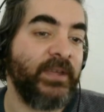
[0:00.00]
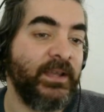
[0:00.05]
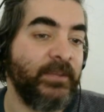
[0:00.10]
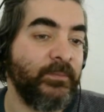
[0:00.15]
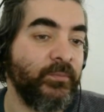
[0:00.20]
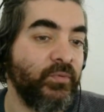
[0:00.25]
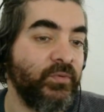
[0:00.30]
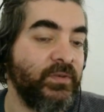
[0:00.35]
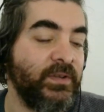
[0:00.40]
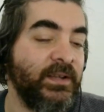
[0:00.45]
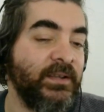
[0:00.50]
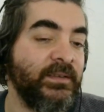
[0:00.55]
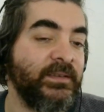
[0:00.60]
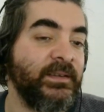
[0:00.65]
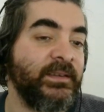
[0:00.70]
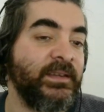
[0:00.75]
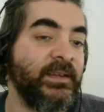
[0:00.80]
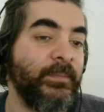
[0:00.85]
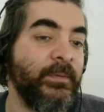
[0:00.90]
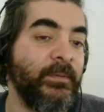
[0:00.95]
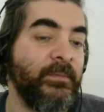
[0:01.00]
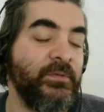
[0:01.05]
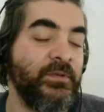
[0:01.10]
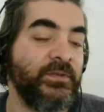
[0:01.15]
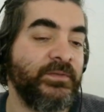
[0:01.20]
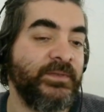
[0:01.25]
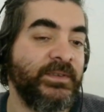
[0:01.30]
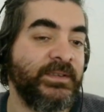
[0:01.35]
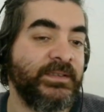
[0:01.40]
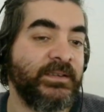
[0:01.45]
Yani buradan atak
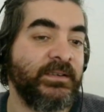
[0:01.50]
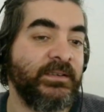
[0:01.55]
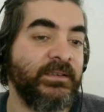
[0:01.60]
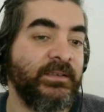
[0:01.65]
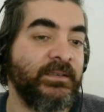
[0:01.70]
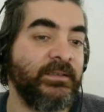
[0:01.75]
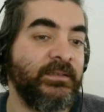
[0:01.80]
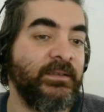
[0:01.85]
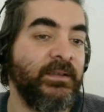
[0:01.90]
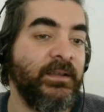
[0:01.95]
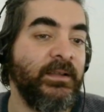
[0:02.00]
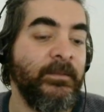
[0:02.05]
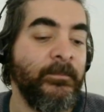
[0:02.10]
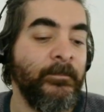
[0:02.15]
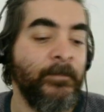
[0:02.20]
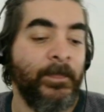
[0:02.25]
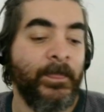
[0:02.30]
yapabiliyoruz vezir kanadından.